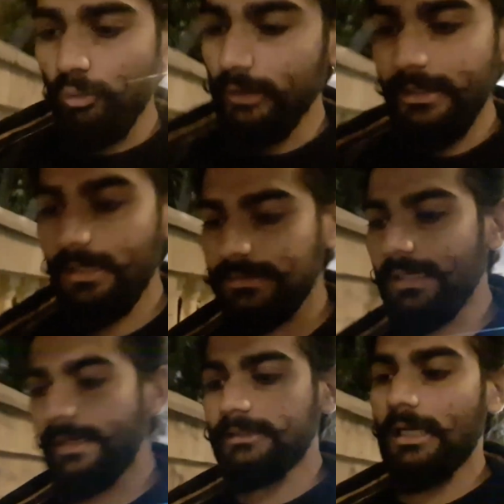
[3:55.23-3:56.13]
मुझे नहीं लगता
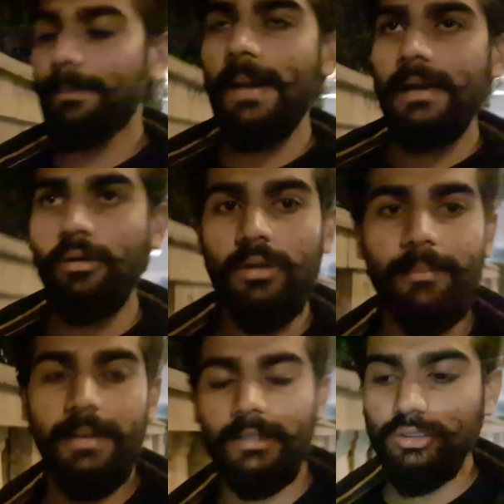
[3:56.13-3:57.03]
कि ये चल पाएगा क्योंकि
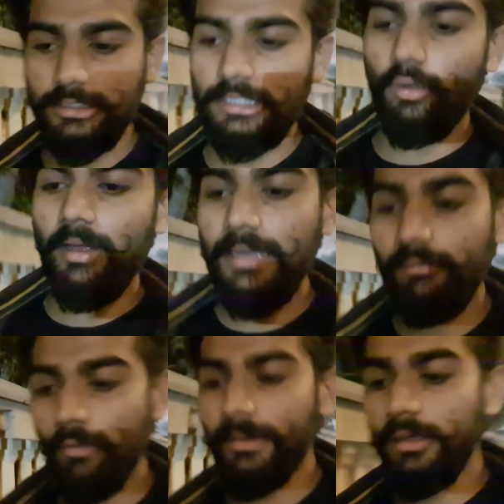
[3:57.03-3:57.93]
मैंने जो सीट कराई है
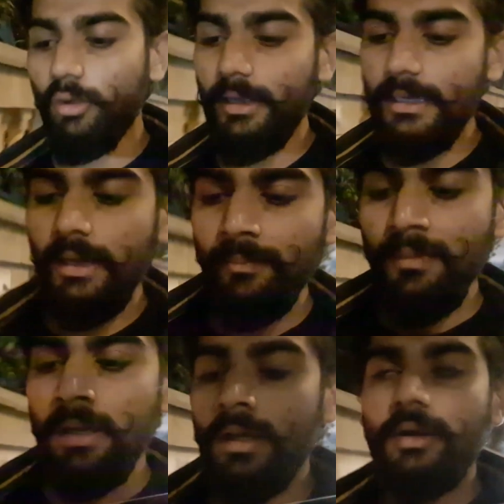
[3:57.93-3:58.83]
वो मैंने कराई है
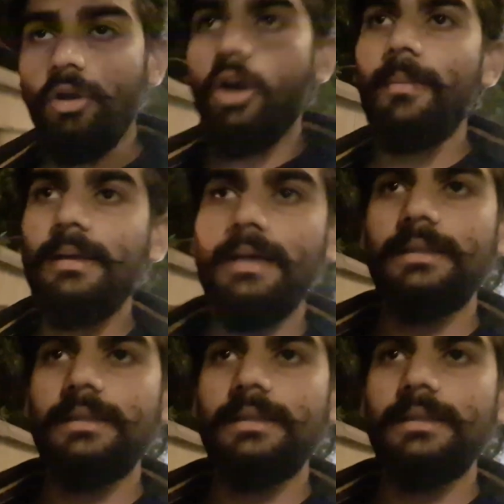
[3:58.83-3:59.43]
नॉर्मल के